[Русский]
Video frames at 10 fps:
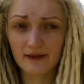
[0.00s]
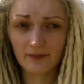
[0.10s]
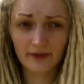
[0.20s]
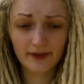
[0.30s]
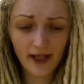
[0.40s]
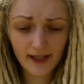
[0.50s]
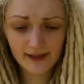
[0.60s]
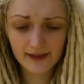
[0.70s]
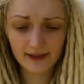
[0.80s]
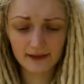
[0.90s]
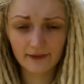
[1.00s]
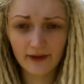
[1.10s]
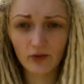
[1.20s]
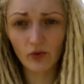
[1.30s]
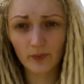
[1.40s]
заполняете,
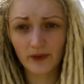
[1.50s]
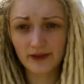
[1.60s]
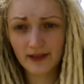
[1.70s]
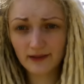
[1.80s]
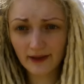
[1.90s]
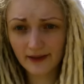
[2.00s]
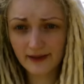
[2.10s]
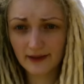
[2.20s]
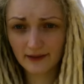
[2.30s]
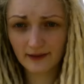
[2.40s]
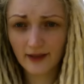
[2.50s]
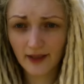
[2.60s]
две копии делаете,